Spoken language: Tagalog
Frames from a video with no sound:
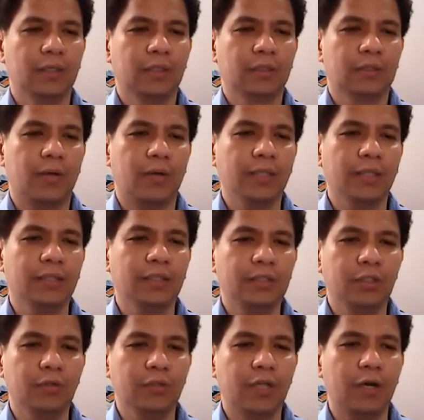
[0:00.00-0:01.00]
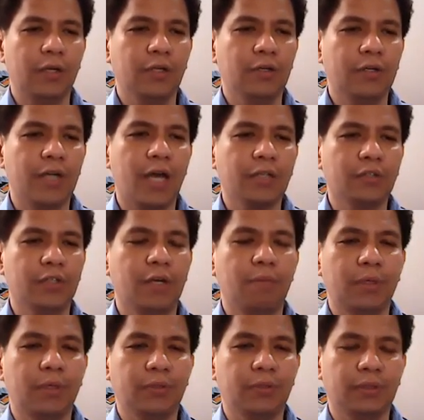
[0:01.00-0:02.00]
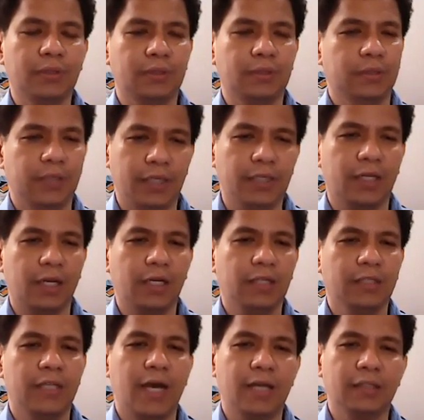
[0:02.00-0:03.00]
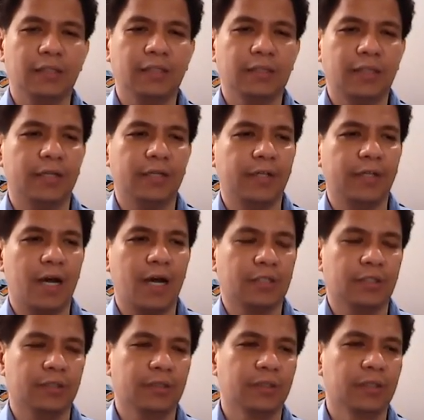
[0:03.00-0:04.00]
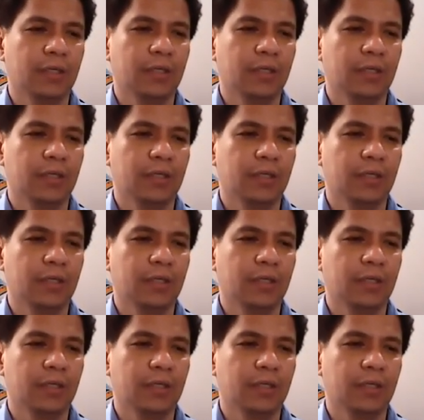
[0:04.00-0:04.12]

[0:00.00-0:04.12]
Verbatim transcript: So, and this, yung, yung reaction number 2 is generally the undesired reaction.